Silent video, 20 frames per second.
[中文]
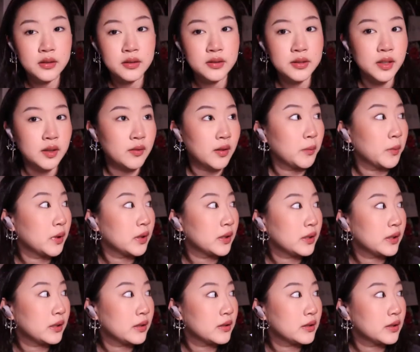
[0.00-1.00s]
现在外面
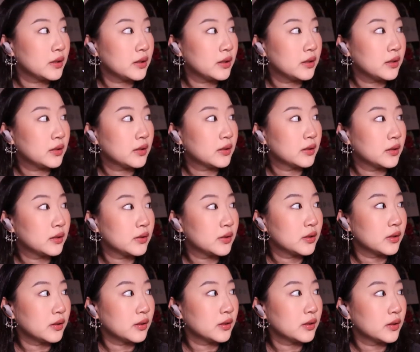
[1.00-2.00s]
天是阴的，
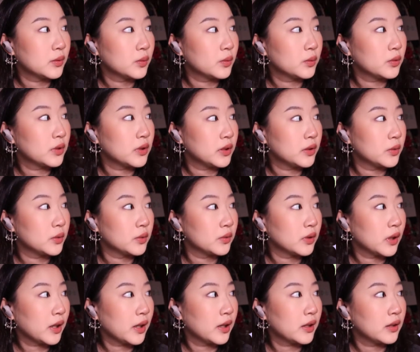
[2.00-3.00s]
整个屋里都
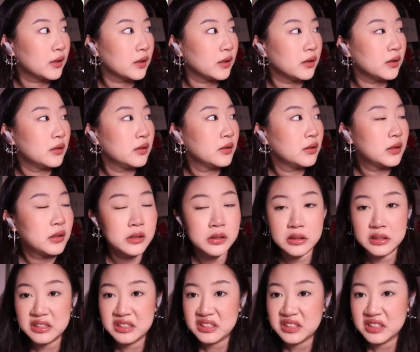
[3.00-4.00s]
黑得很。
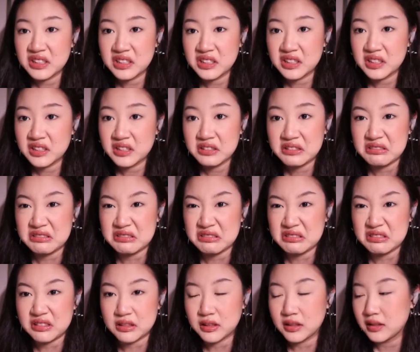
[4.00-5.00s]

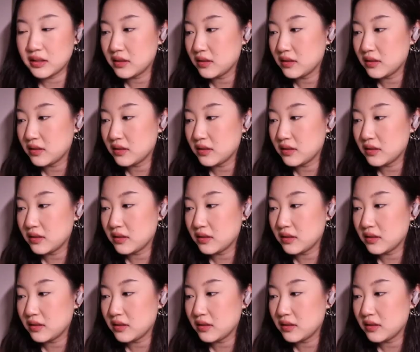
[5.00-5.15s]
呃，